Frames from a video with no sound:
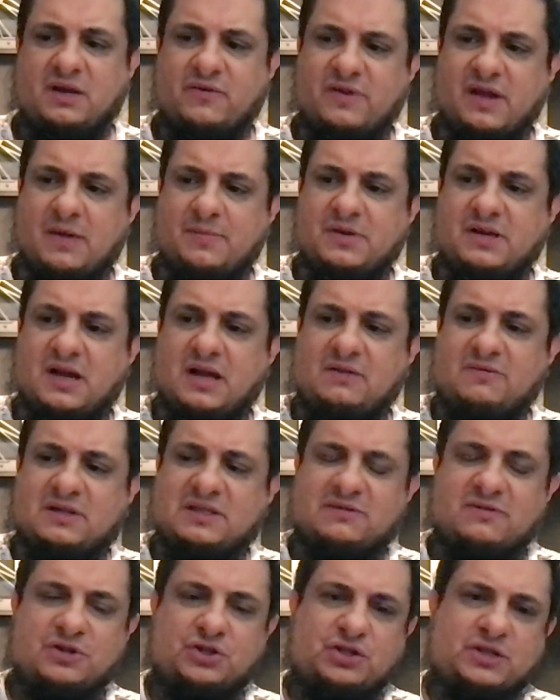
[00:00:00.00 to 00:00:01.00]
Wir haben hier etwas
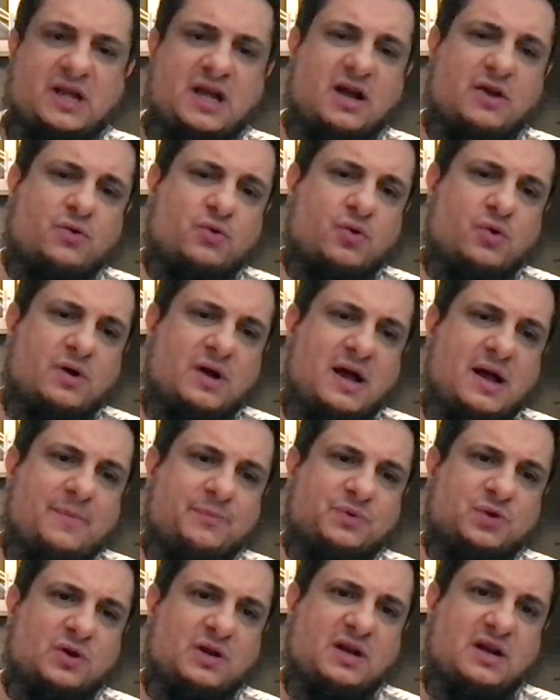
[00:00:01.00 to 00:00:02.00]
Verstärkung,
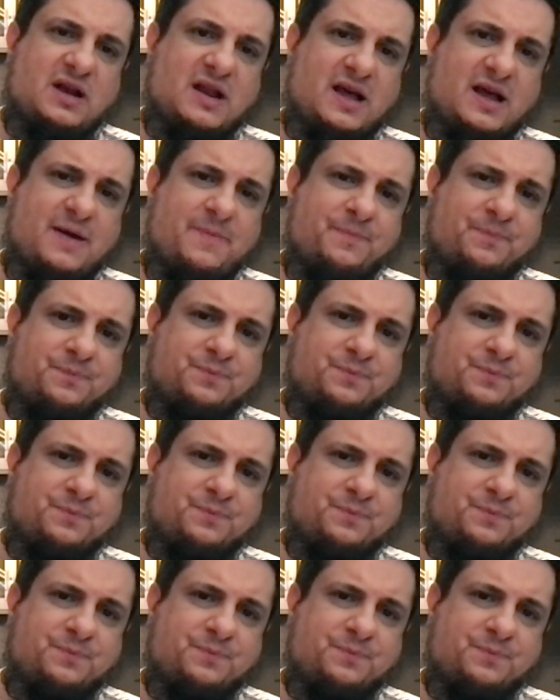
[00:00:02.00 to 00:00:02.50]
Alhamdulillah,